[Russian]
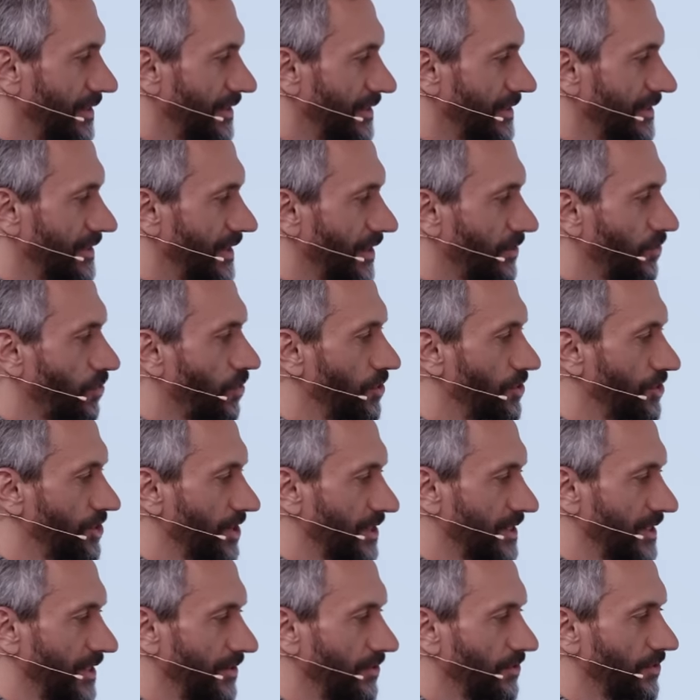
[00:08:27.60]

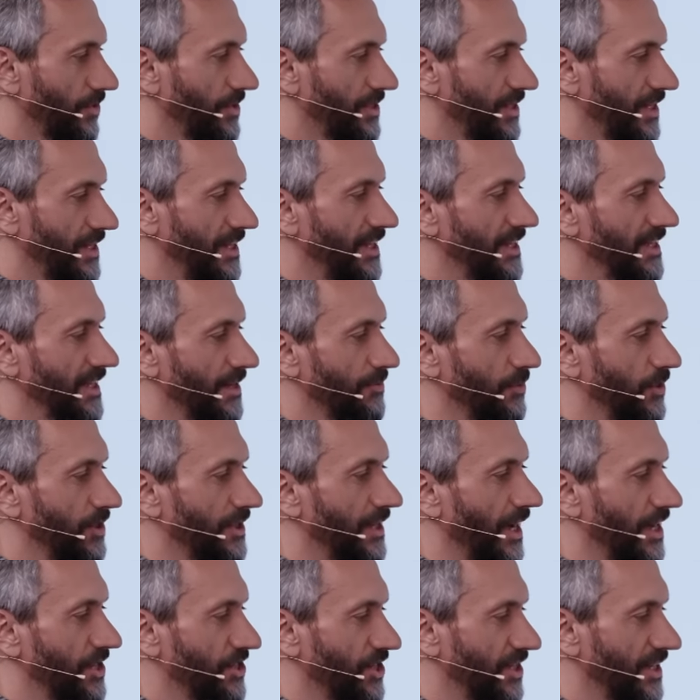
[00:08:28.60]
закончатся, ну то есть их нельзя будет
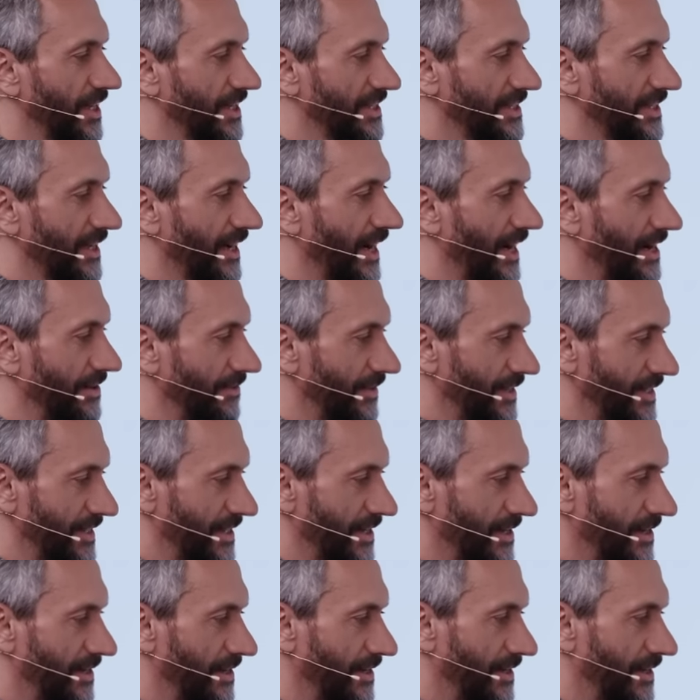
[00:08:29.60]
дальше достраивать,